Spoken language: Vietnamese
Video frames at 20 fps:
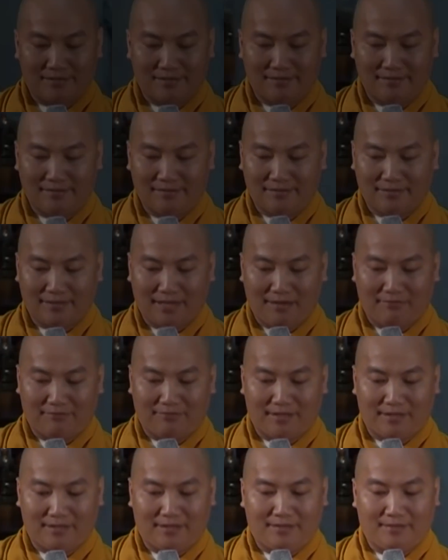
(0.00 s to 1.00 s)
Xin thưa các
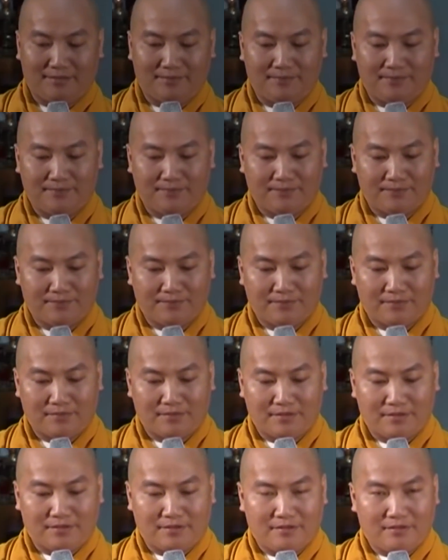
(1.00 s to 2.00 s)
vị,
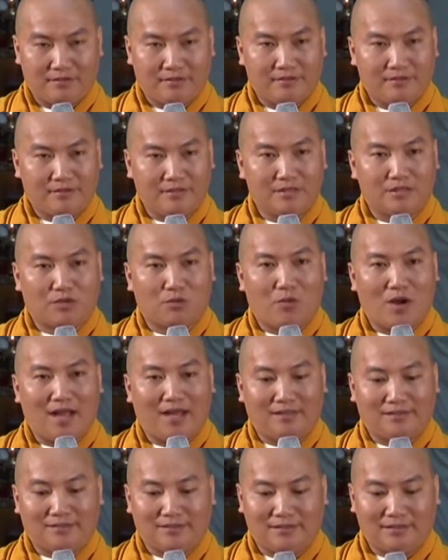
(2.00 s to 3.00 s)
vừa
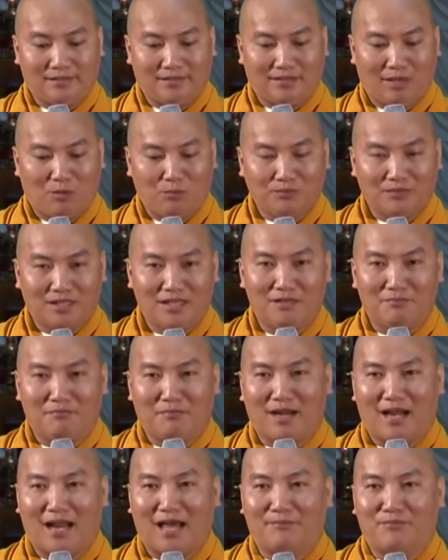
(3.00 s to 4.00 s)
qua những cái thông tin mà
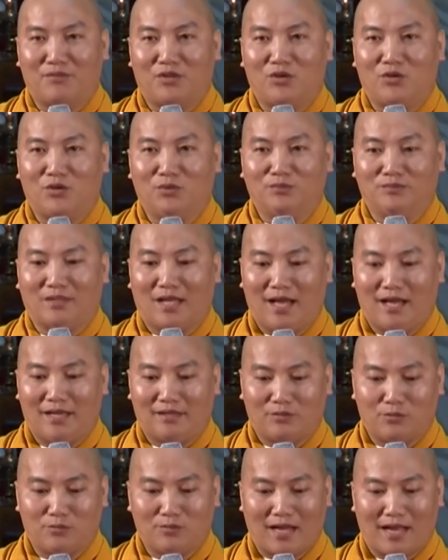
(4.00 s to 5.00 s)
làm cho chúng ta
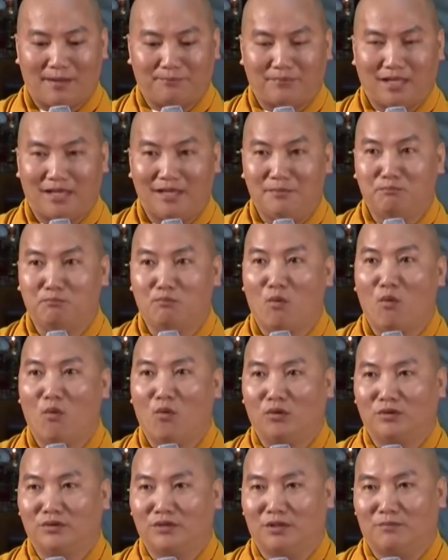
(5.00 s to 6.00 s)
cũng cảm thấy
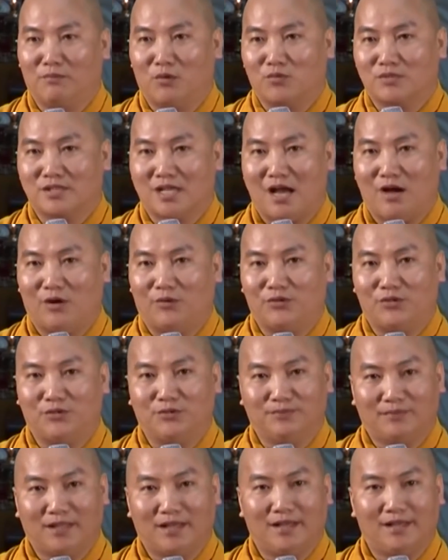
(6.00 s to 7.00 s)
buồn cho một xã hội chúng
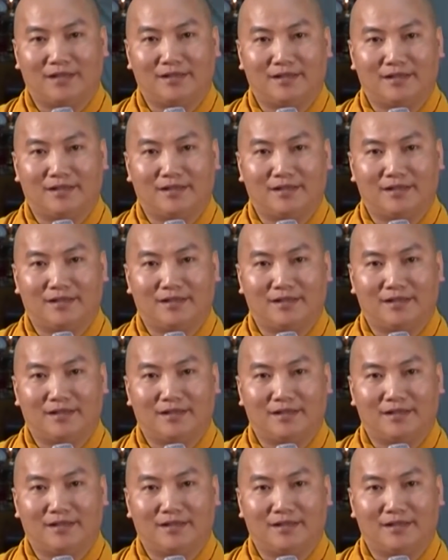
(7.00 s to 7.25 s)
ta.